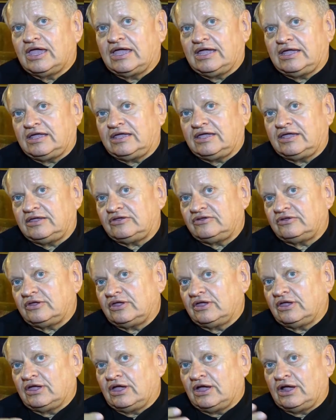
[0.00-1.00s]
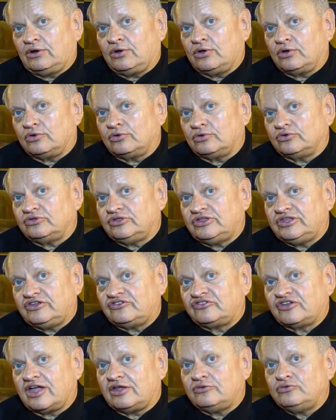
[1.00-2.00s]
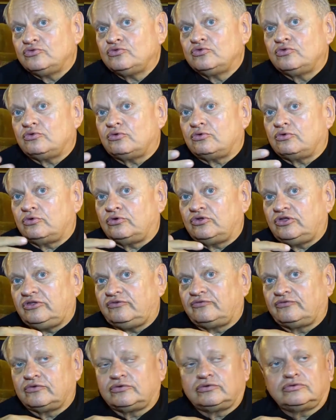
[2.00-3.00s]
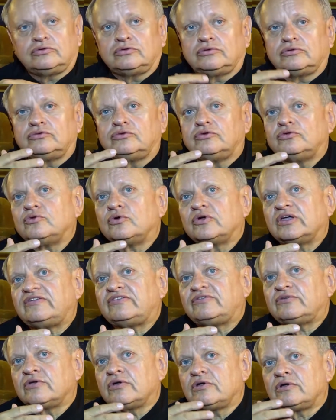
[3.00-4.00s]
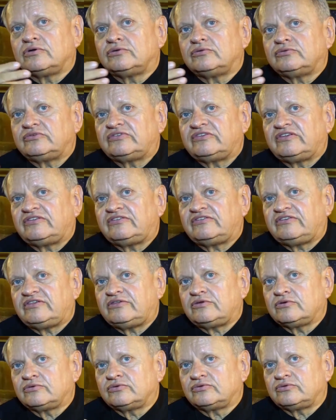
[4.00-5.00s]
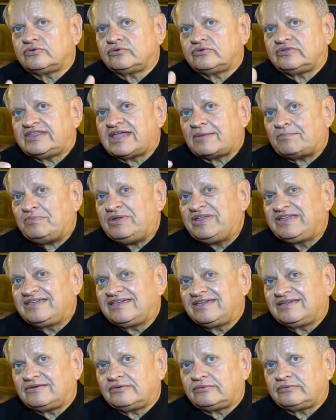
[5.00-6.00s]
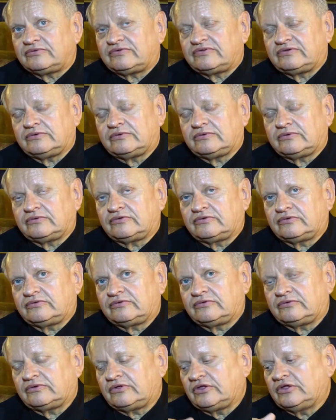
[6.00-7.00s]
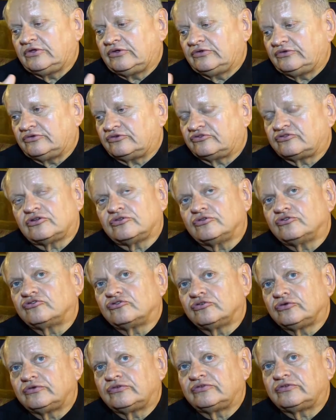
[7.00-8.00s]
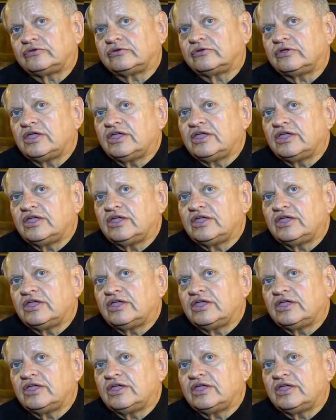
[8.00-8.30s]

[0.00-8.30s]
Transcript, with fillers: Et alors, déjà, nous, au niveau de, nos restaurants, nous essayons d'appliquer euh, ce, ce genre de choses.